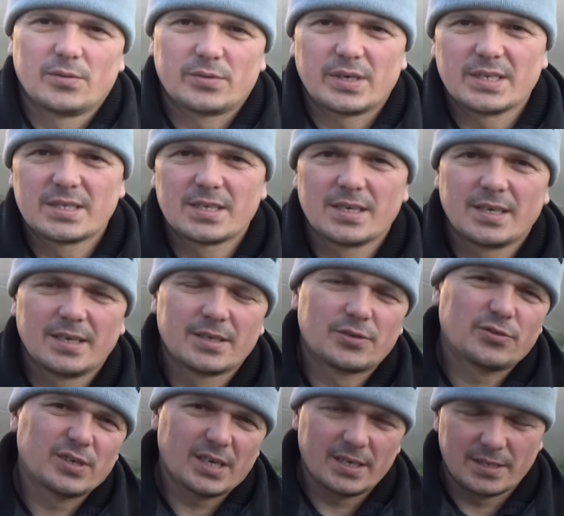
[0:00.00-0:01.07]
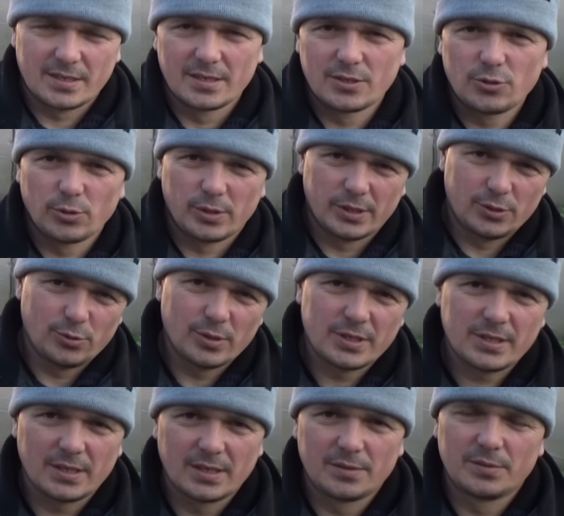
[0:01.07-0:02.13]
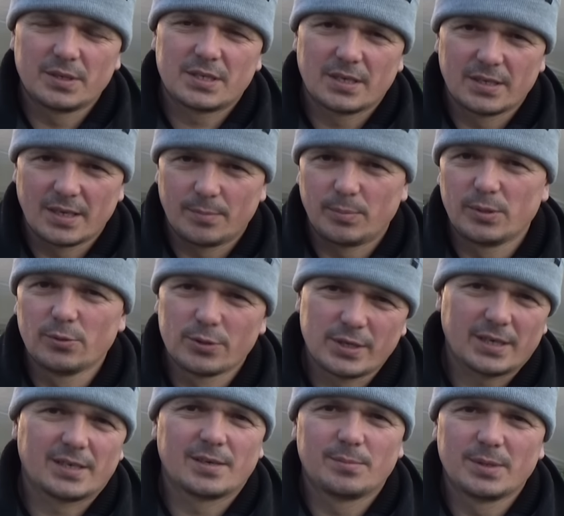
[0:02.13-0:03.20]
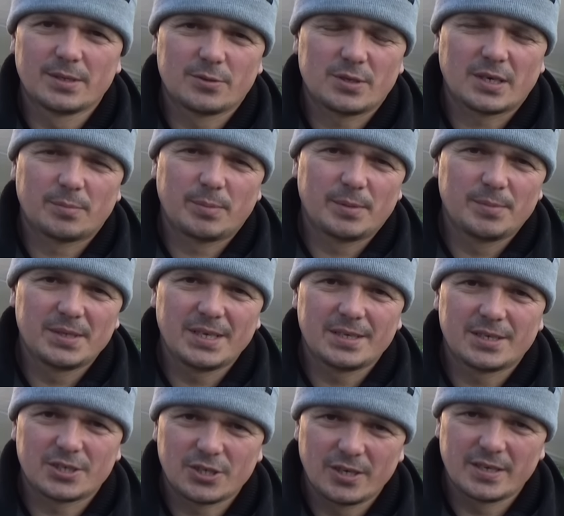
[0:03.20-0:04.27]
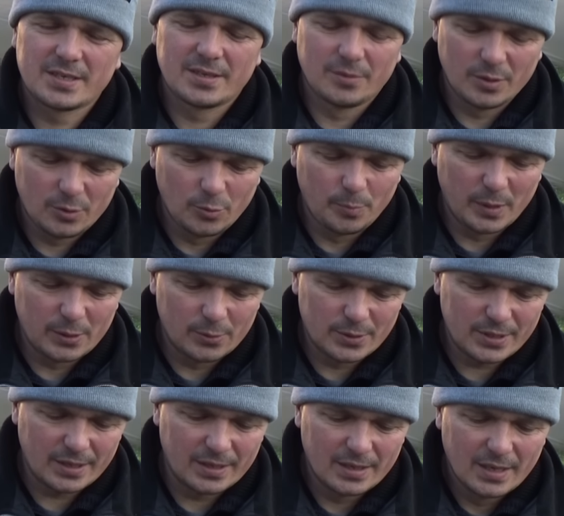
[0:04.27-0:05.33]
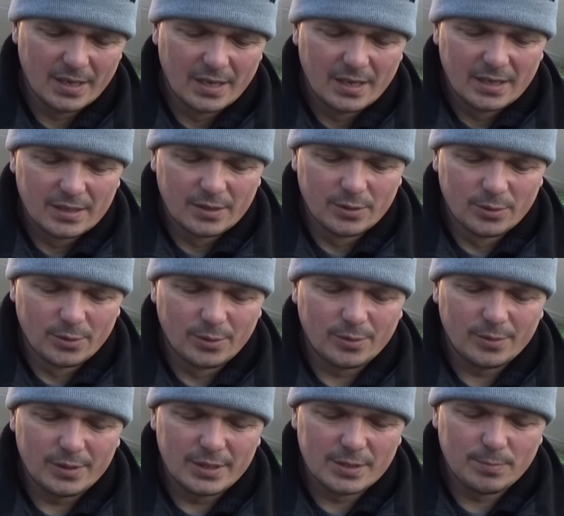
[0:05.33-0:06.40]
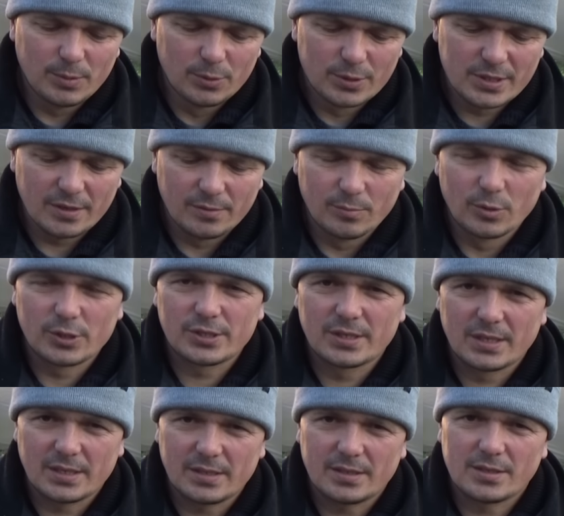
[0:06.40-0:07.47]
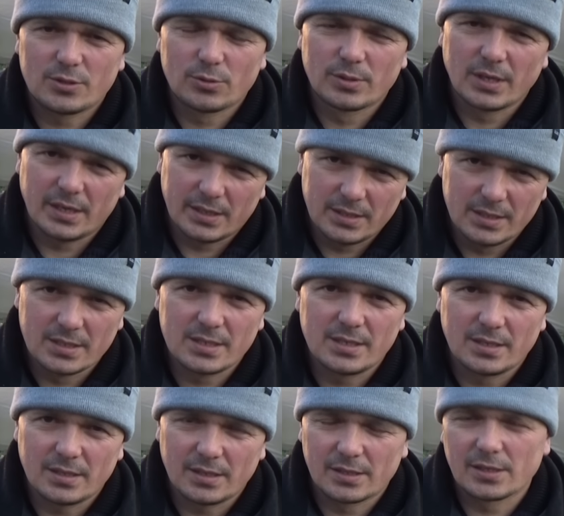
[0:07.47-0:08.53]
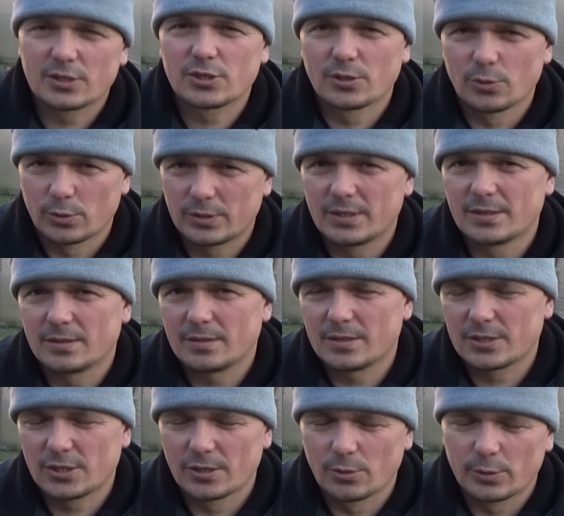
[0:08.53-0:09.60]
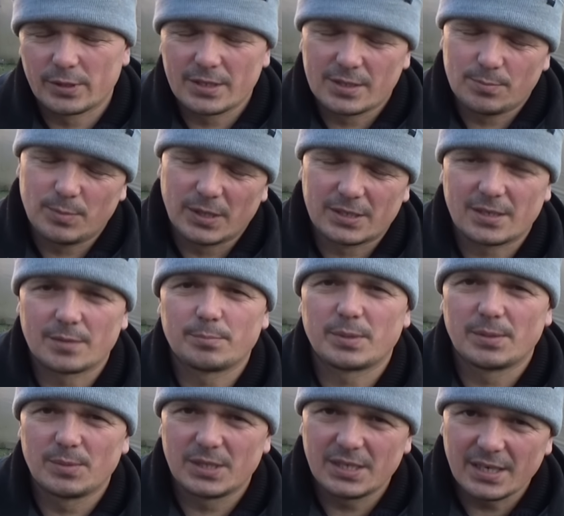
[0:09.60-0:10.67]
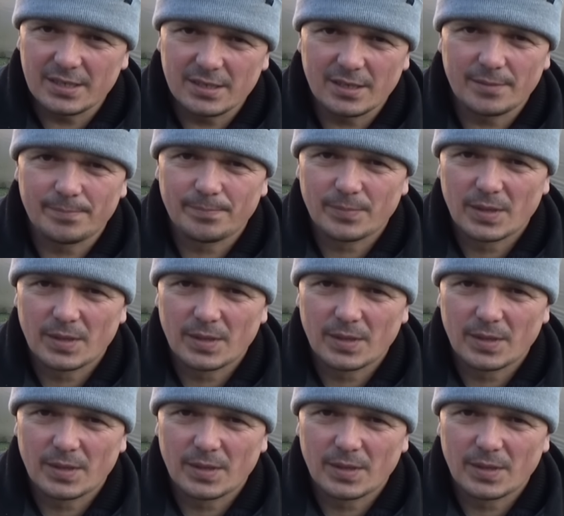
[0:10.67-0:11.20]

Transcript: конце лишь вкратце еще хочу остановиться на плюсах и минусах применения железного купороса. Ну, из плюсов можно сюда отнести. Это широкий, широкий спектр применения